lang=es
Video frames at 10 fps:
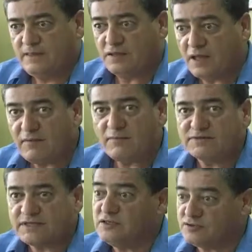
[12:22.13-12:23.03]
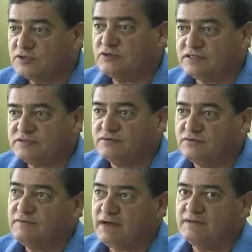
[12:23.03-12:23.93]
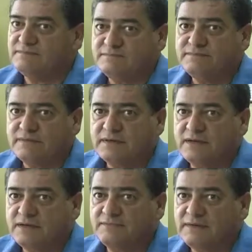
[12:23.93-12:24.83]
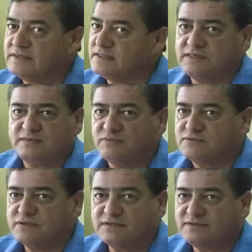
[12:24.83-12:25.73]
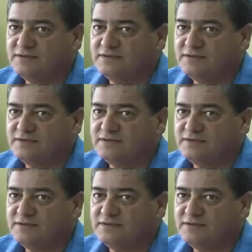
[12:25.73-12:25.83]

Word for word: Y ahí vamos a estar, y yo creo que eso nos va, va a crecer mucho esto.